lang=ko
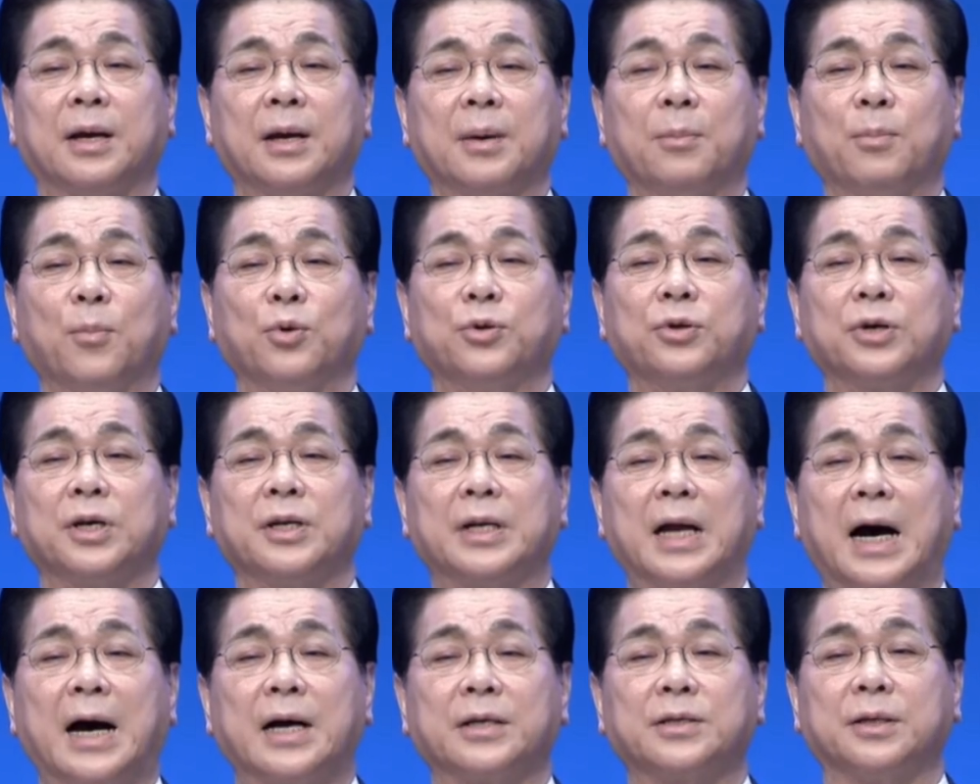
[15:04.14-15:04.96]
모든 것이
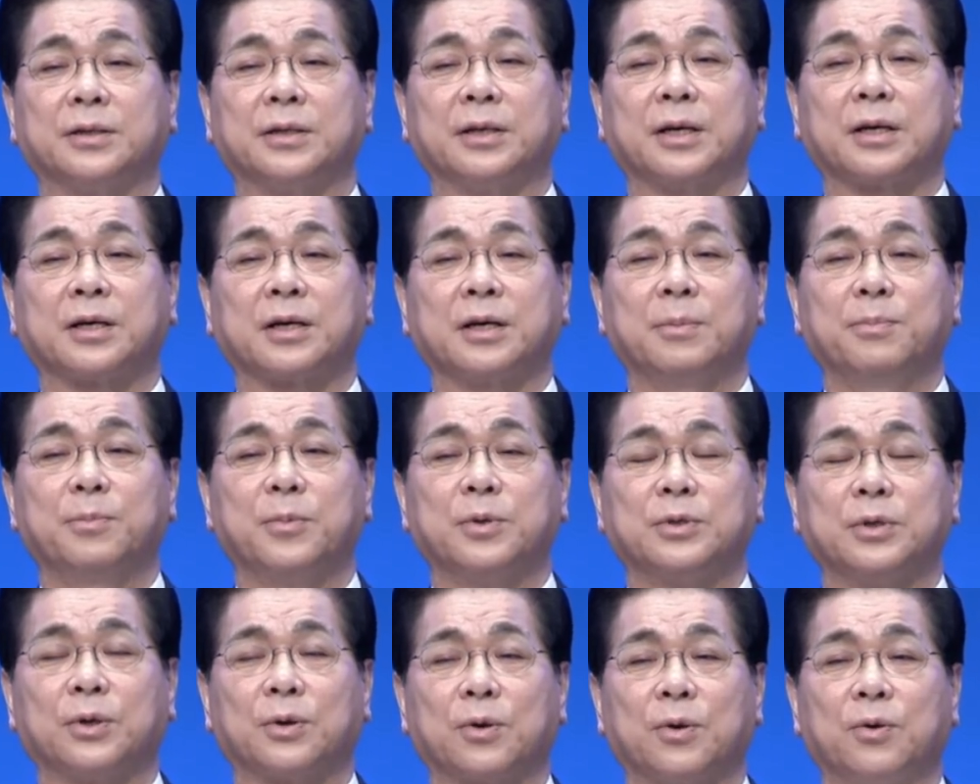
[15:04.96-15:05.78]
나아졌는데
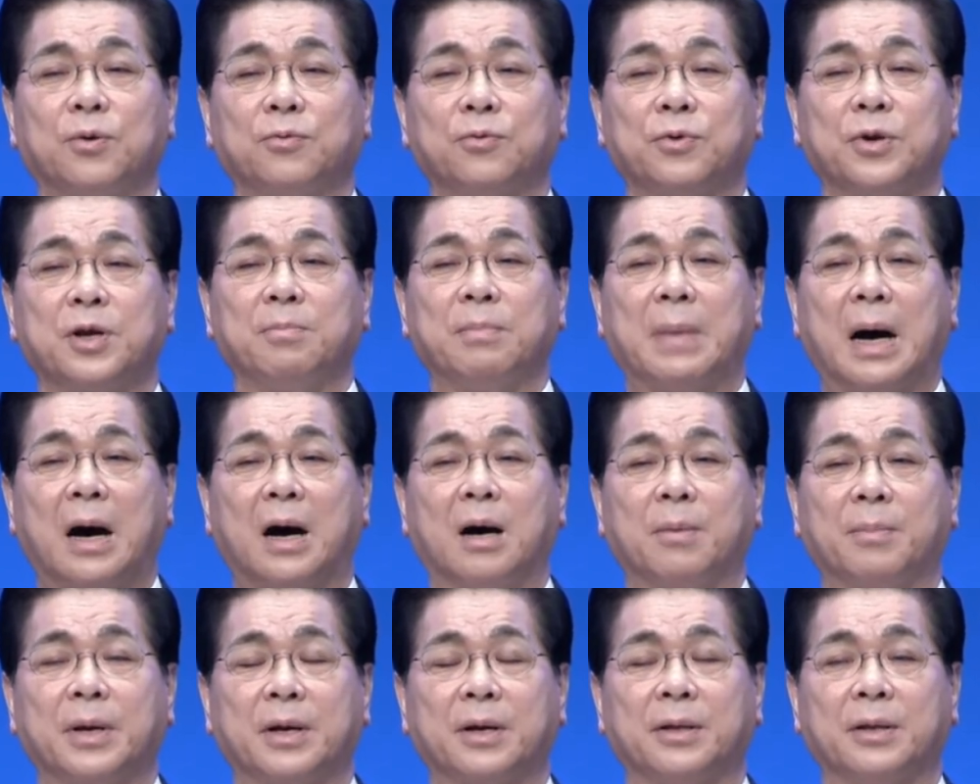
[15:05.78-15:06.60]
근본적으로 우리
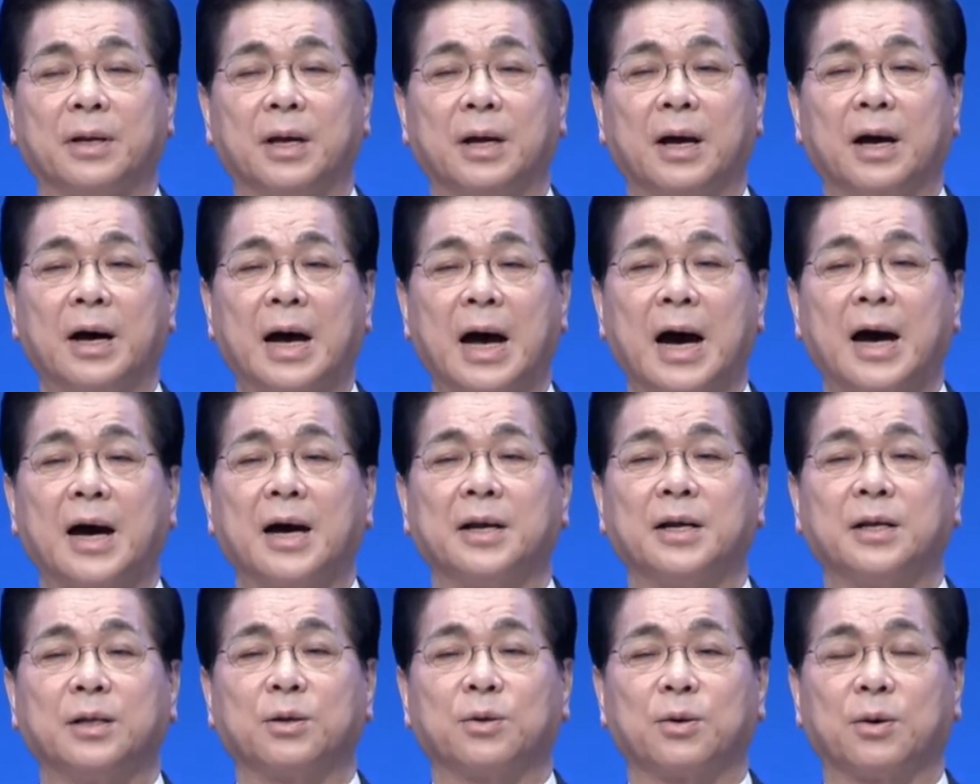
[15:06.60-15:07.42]
마음에는
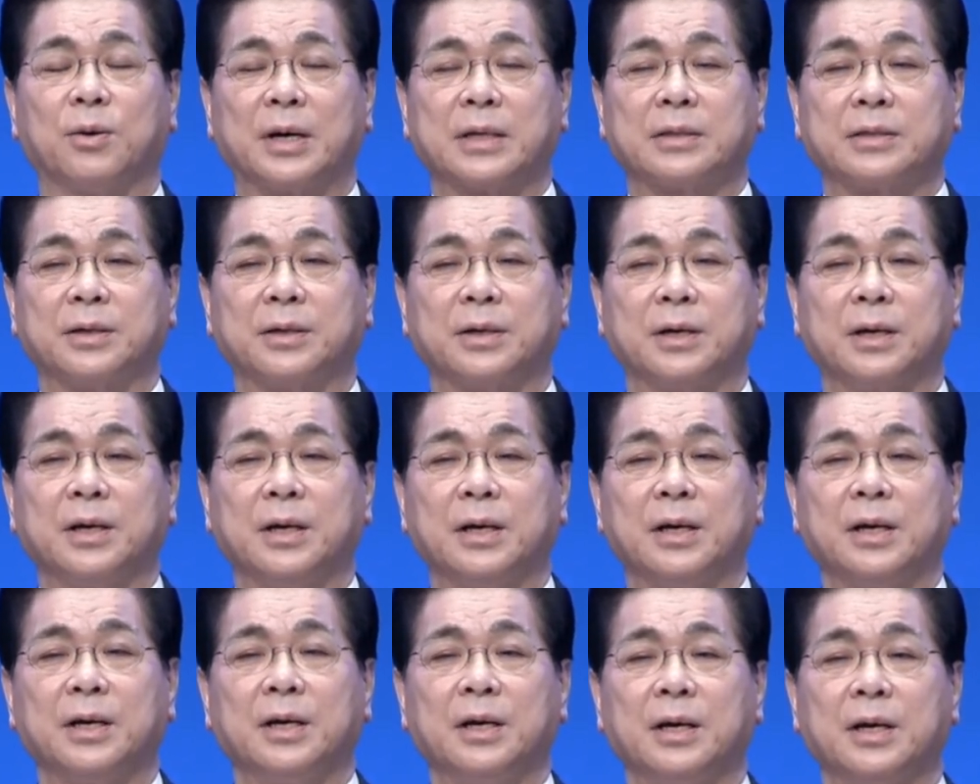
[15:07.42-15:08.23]
아간이 들어와서
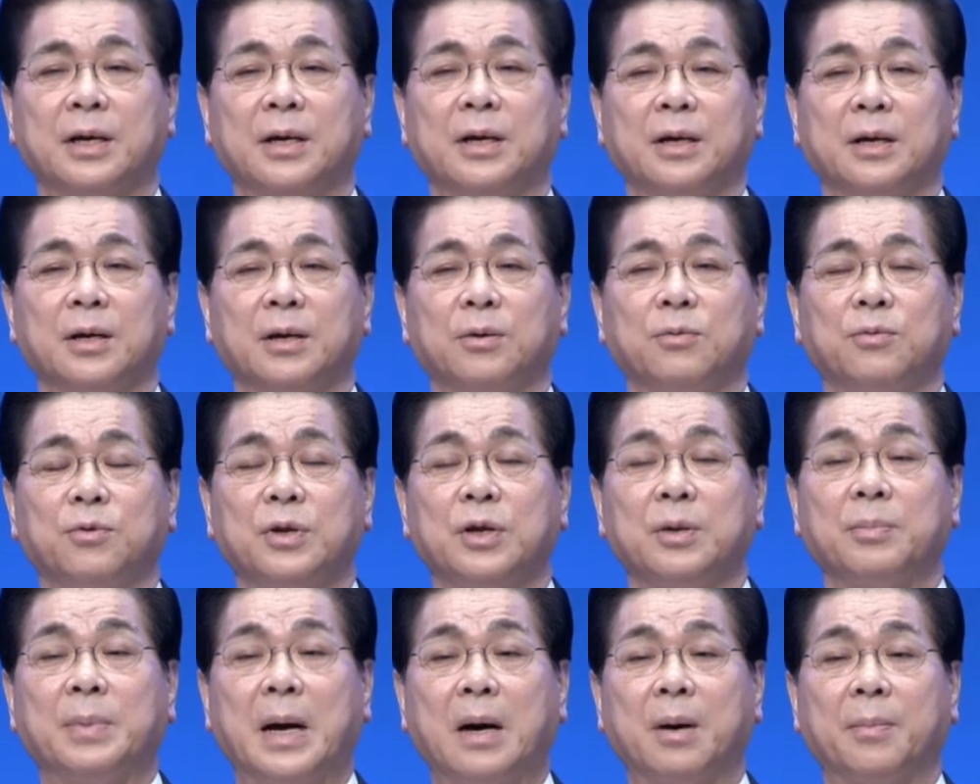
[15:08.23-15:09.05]

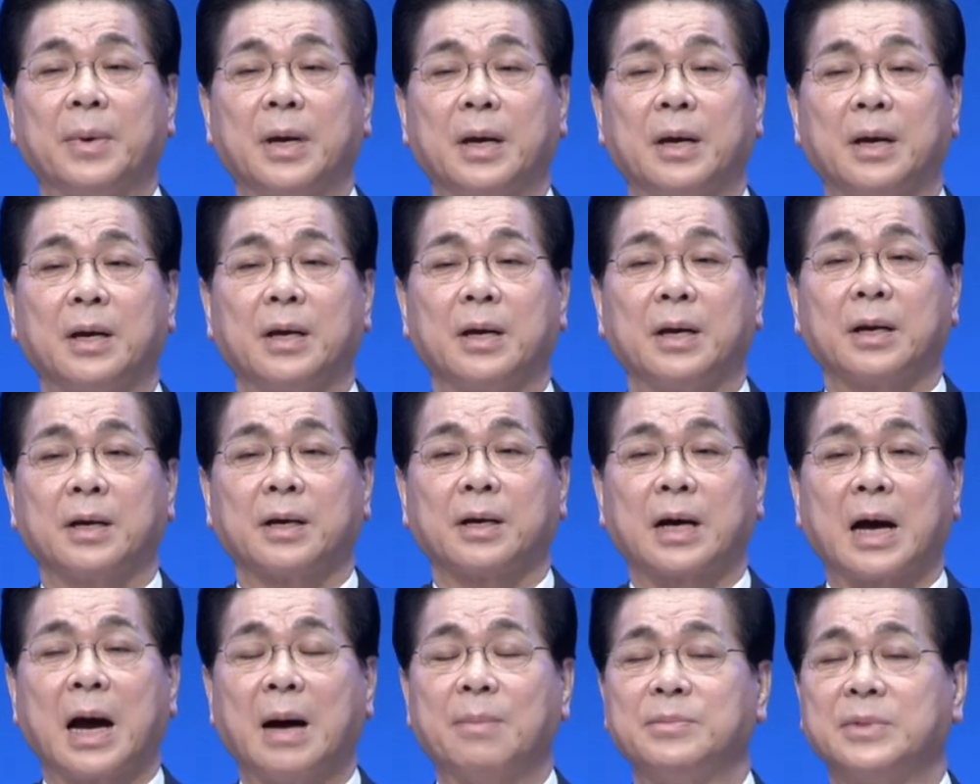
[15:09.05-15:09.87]
우리 마음에
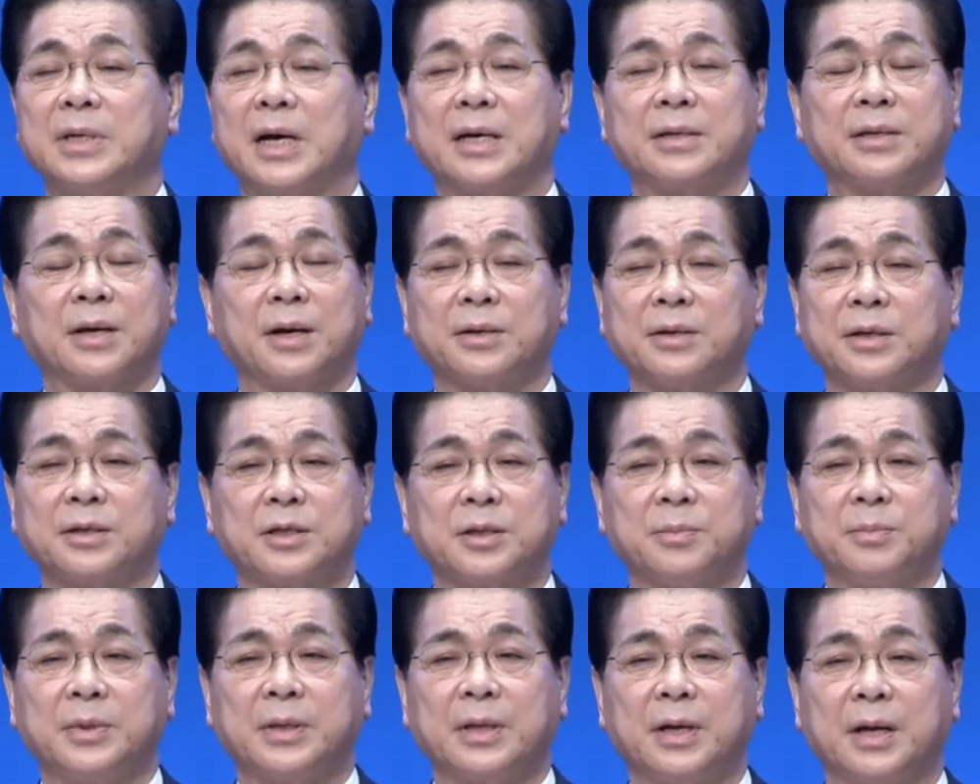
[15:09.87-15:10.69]
감사가
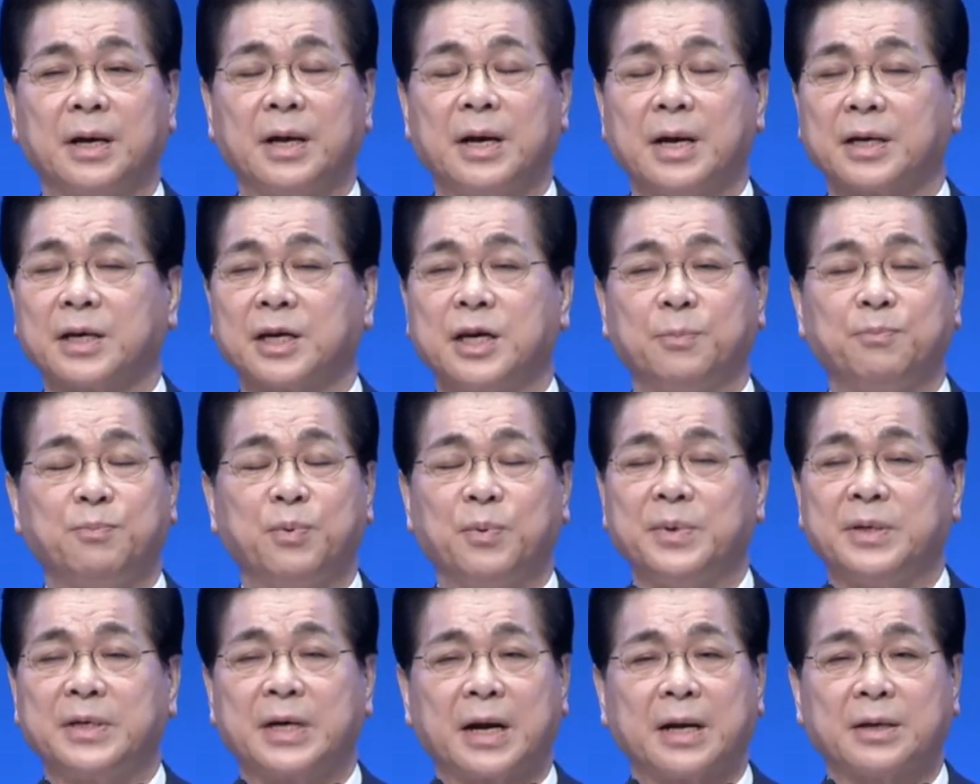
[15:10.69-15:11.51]
사라졌습니다.
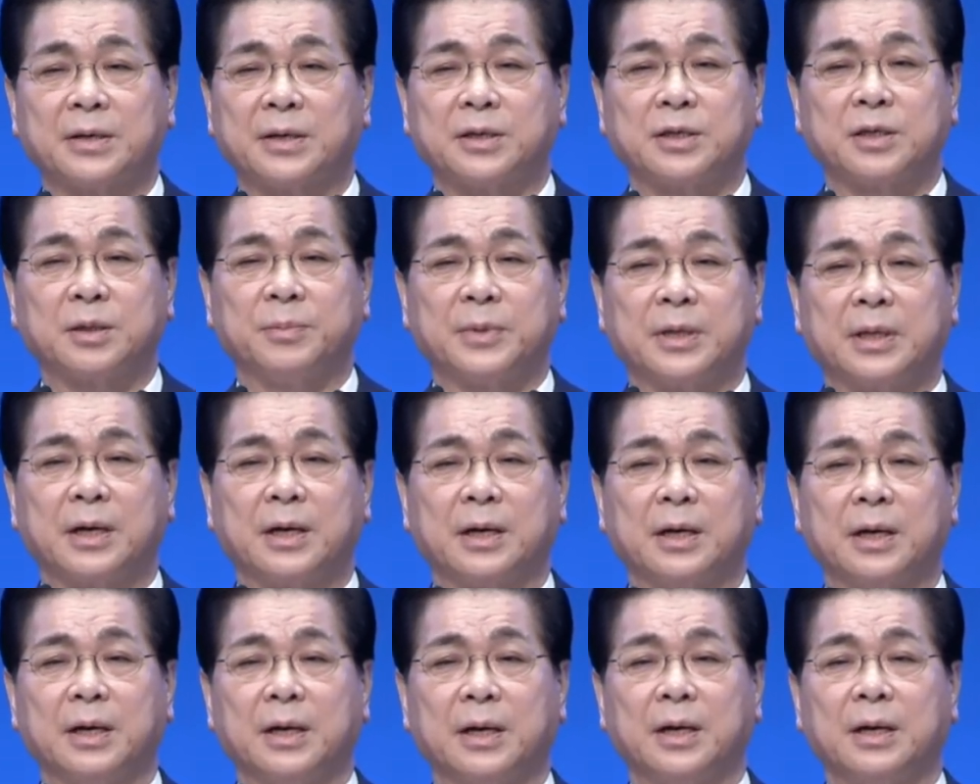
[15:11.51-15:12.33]
기쁨이 사라졌습니다.
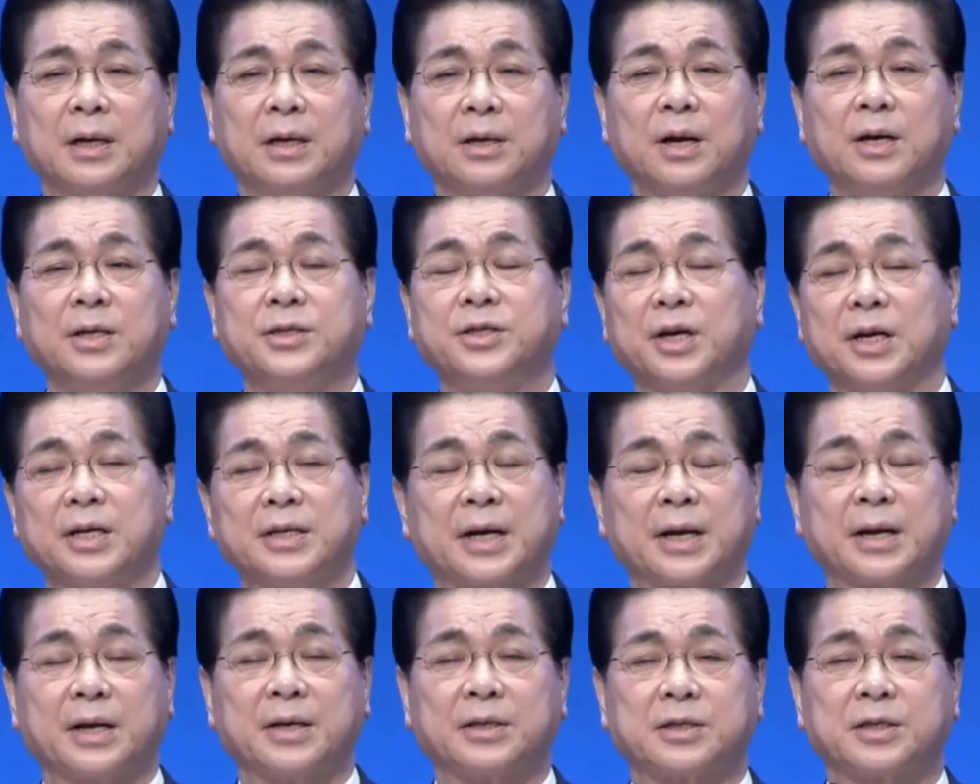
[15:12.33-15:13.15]
열정이
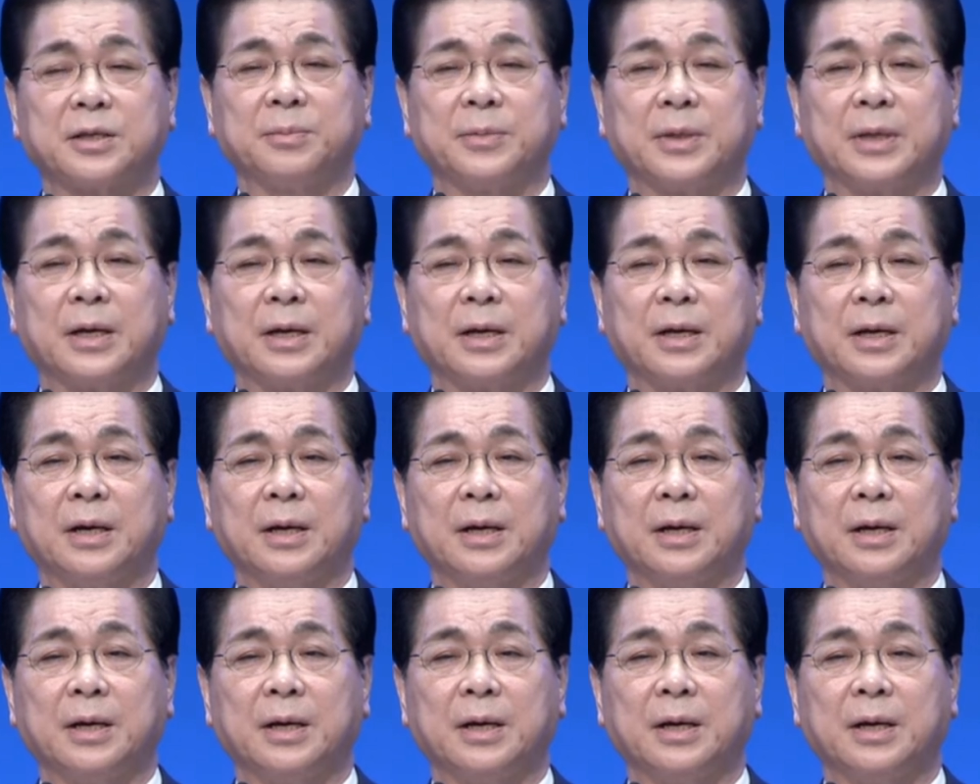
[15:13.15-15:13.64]
사라졌습니다.